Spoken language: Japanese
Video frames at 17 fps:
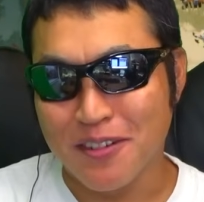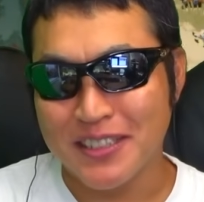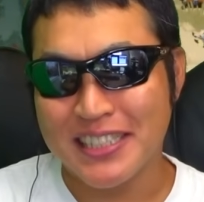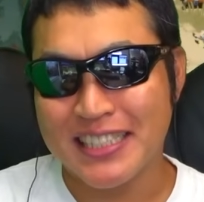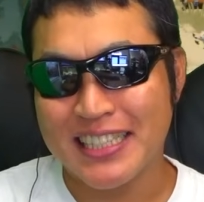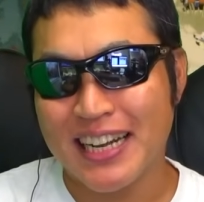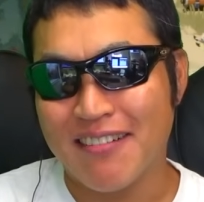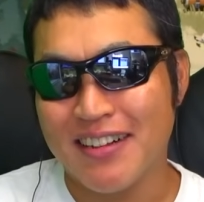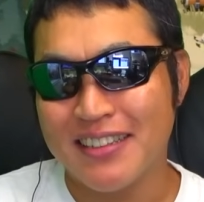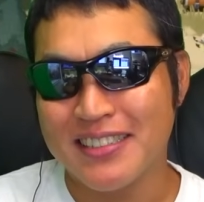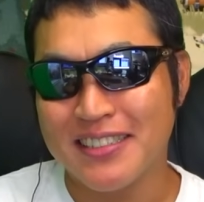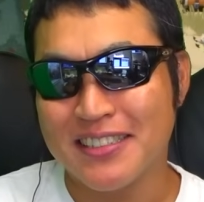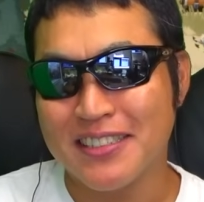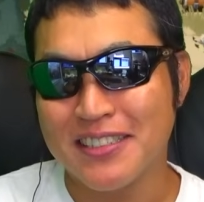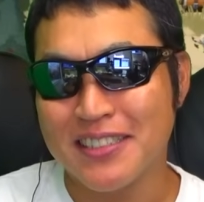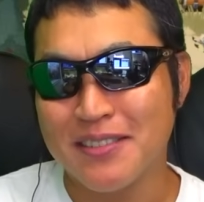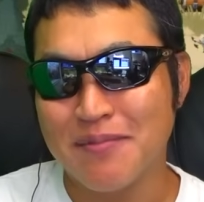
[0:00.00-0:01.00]
を使わず
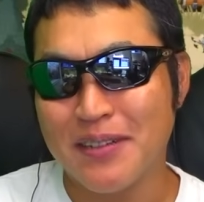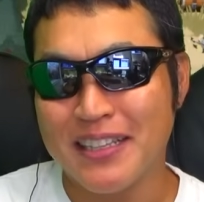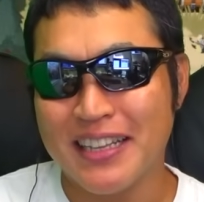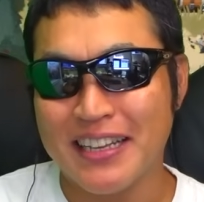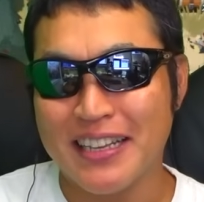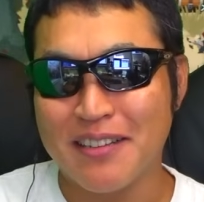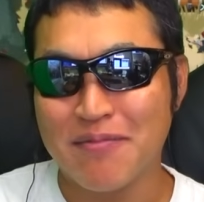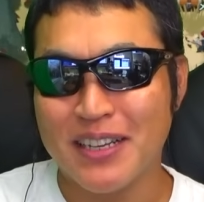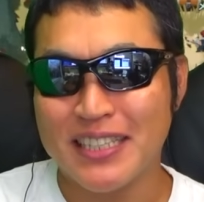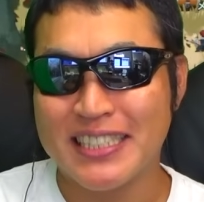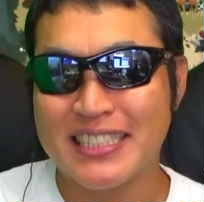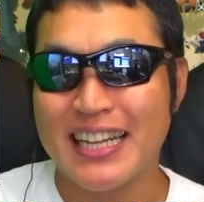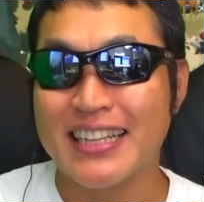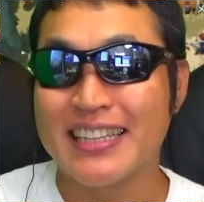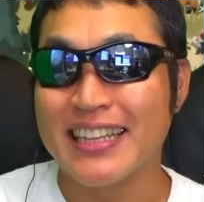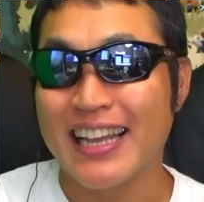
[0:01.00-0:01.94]
進めてきましたん